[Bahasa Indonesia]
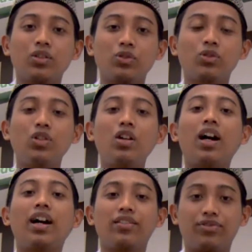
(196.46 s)

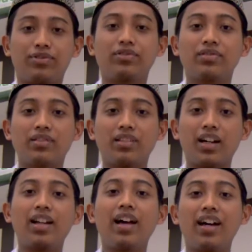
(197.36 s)
tudaaf
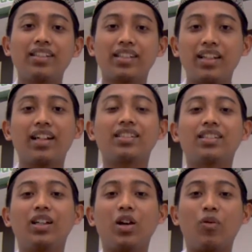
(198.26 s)
al-hasanat
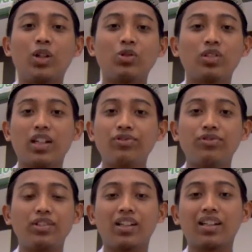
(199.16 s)
wa
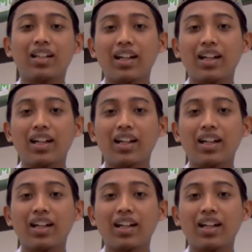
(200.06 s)
kafir,